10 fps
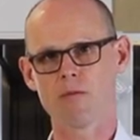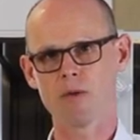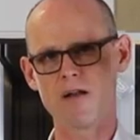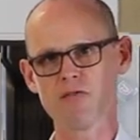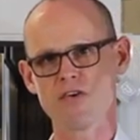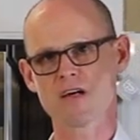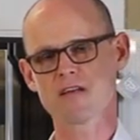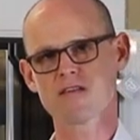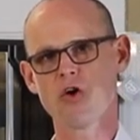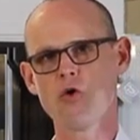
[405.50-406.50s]
am Anfang
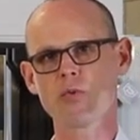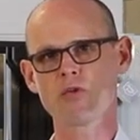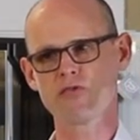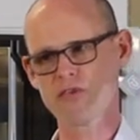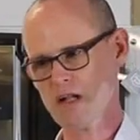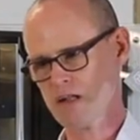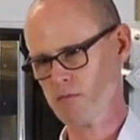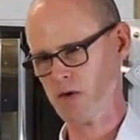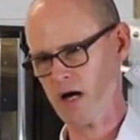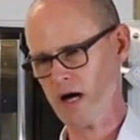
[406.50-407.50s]
einen sauberen Filter,
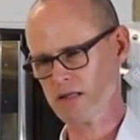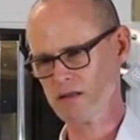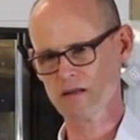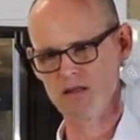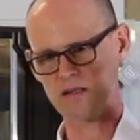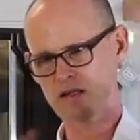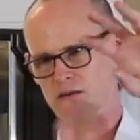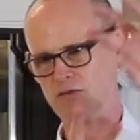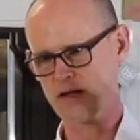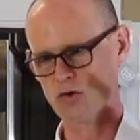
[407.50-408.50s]
man hat
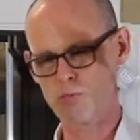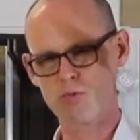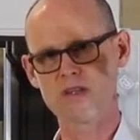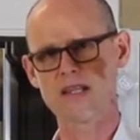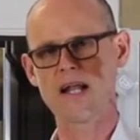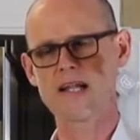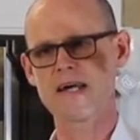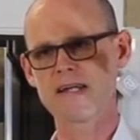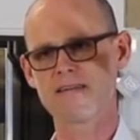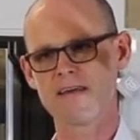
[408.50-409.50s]
irgendwann über den
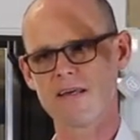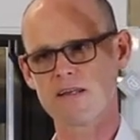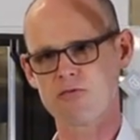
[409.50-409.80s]
Delta T einen